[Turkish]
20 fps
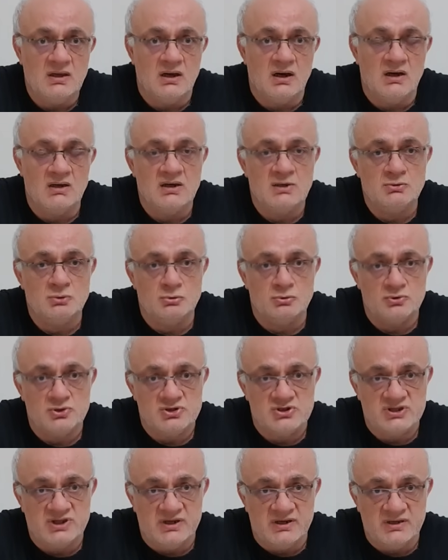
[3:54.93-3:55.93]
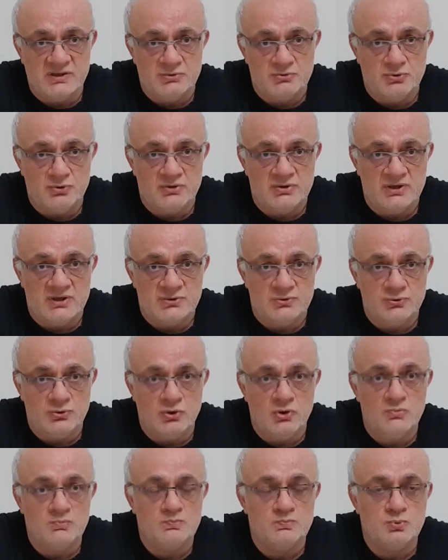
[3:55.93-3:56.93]
Anadolu işlerine
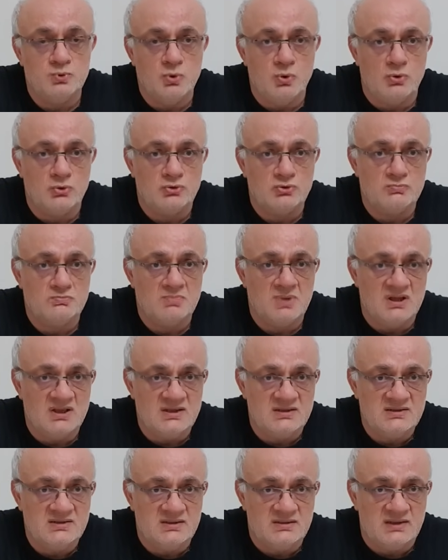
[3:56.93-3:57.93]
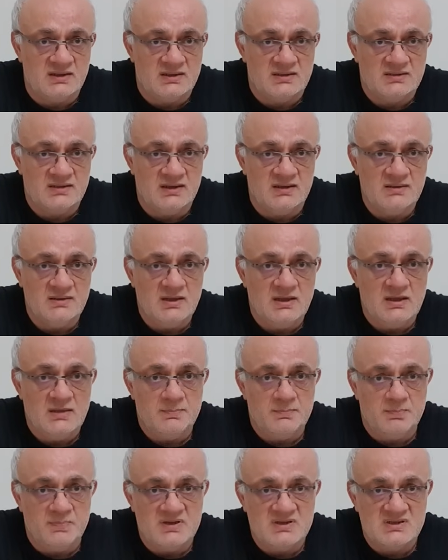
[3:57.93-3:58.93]
gönderiyor. Bu ordu Malatya'dayken
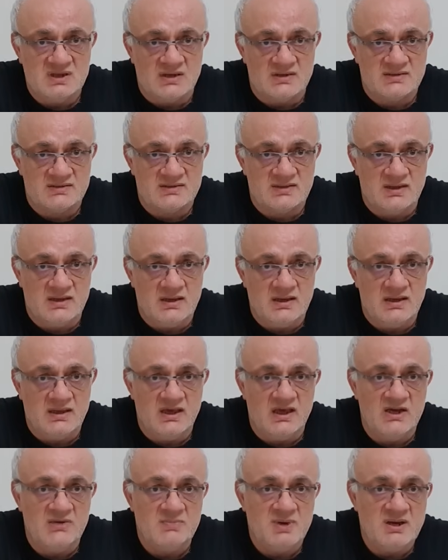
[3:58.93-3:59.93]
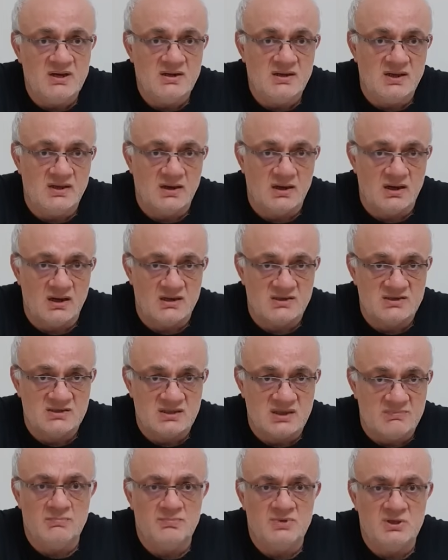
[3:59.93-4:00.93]
Bizans'la Ermeniler
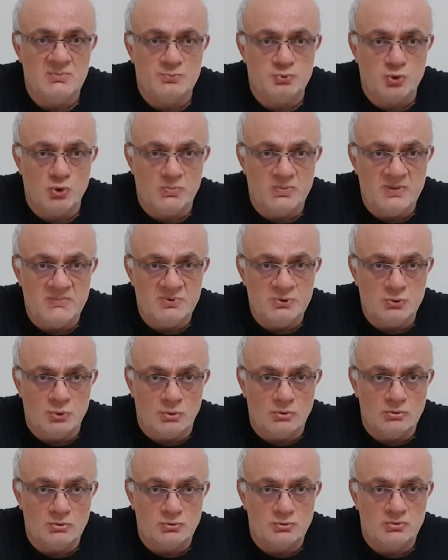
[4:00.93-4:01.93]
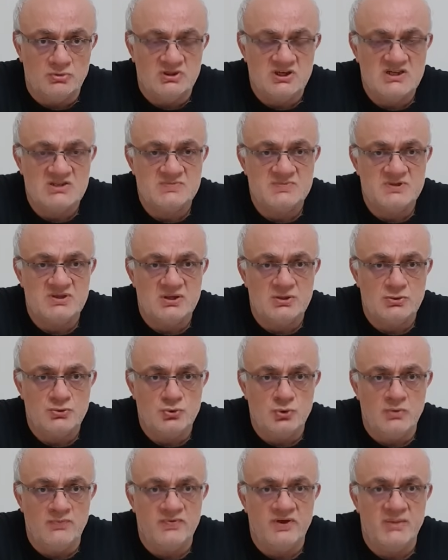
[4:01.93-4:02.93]
arasında bir problemin olduğunu tespit
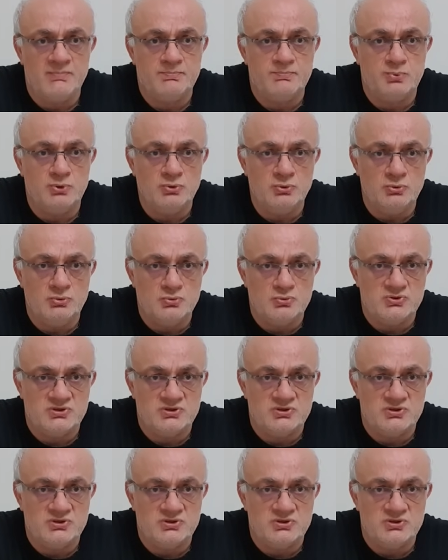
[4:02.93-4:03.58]
ediyor ve bunun